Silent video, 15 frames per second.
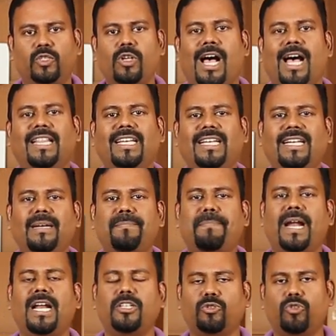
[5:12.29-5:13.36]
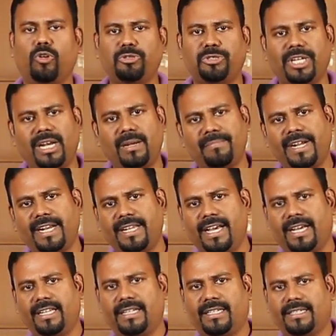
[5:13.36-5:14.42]
ஸோ அதுக்கு பல சோஷியல்
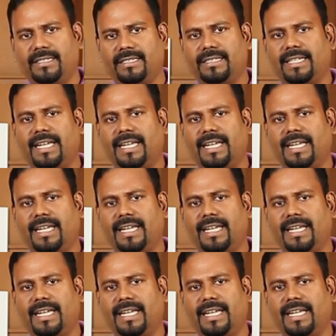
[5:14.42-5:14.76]
மீடியா இருக்கு